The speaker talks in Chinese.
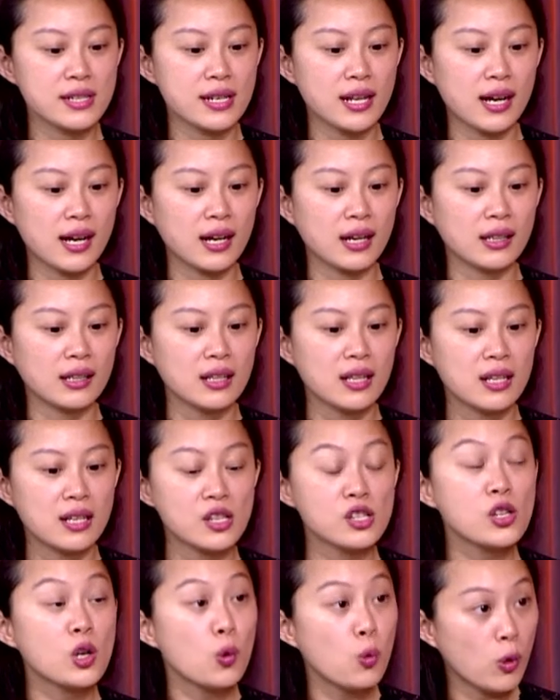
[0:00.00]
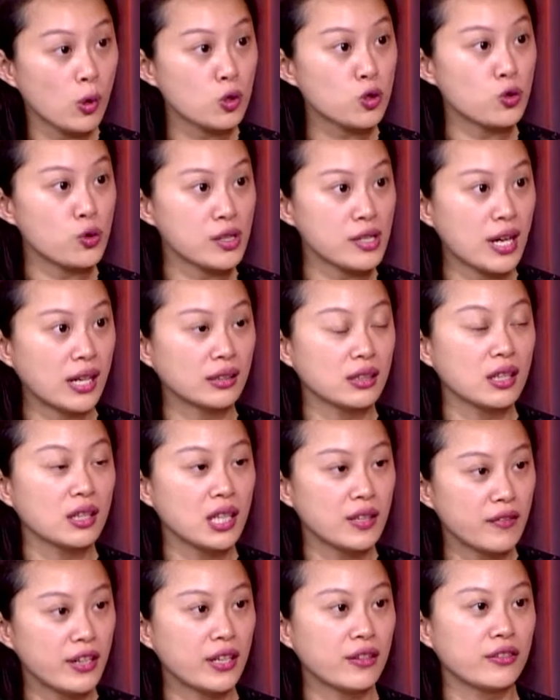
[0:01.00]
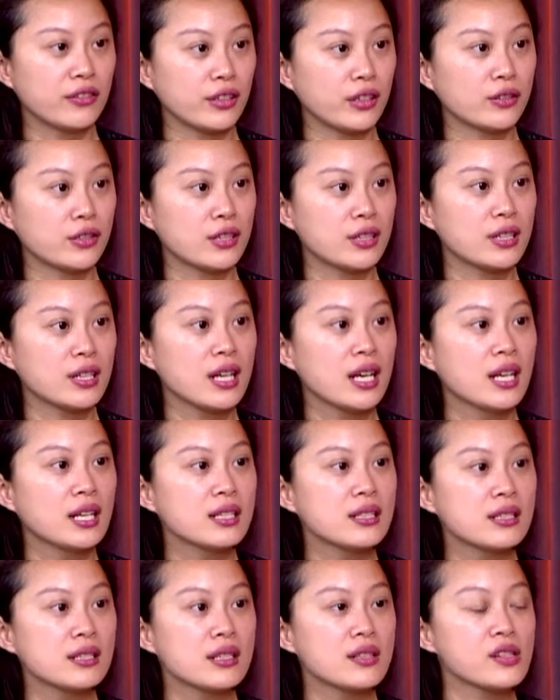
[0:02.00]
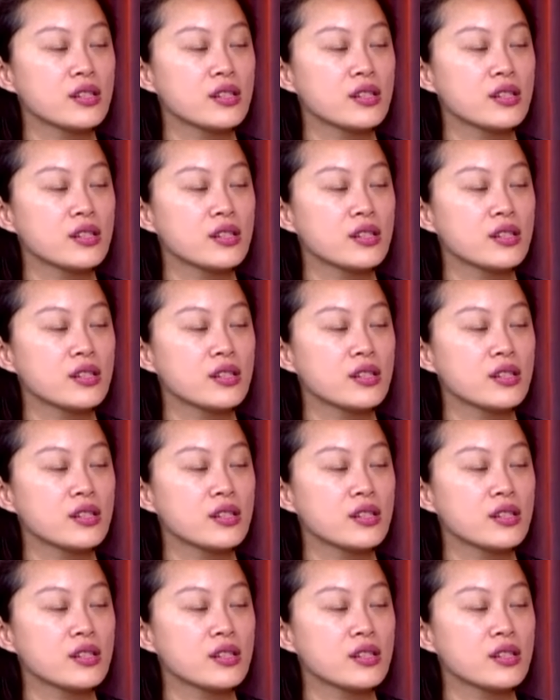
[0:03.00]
像生活剧场的 Living Theater，这